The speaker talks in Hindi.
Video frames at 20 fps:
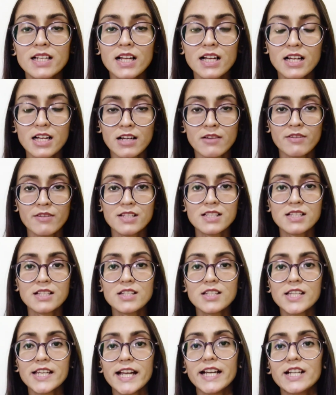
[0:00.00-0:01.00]
इसका
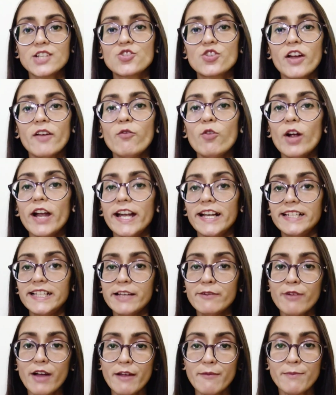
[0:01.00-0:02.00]
कन्वर्जन रेट जो है वो
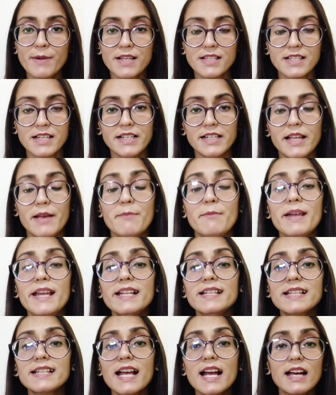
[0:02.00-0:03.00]
85 परसेंट है
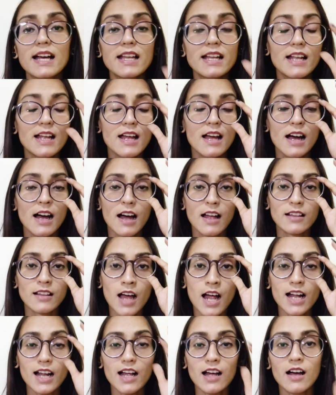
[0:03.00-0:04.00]
मीन्स कि
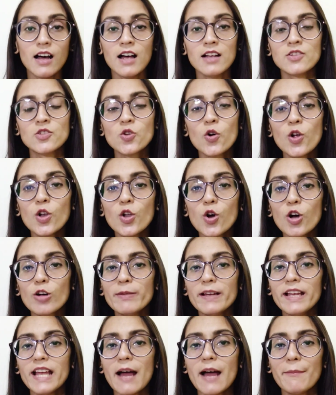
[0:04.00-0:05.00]
अगर सौ
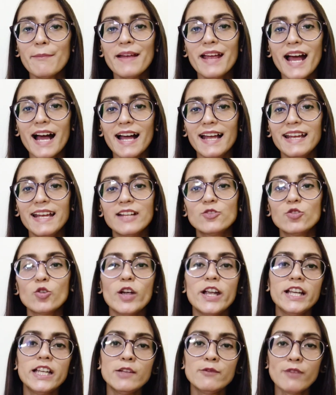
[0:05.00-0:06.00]
लोग भी यहाँ पे आए हैं तो
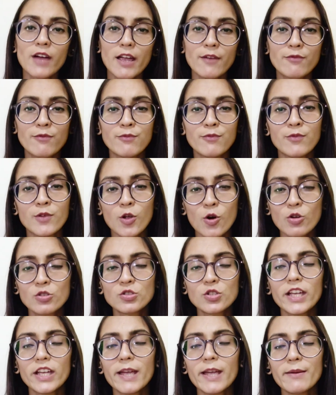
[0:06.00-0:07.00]
85
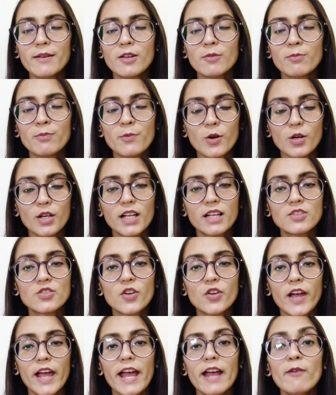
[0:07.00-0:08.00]
लोग तो ये प्रोडक्ट
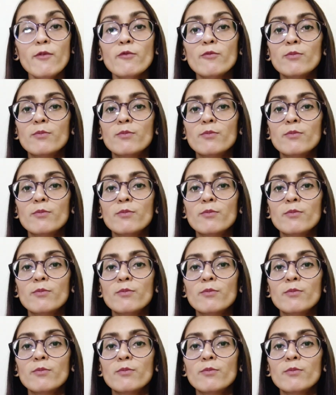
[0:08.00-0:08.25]
जो है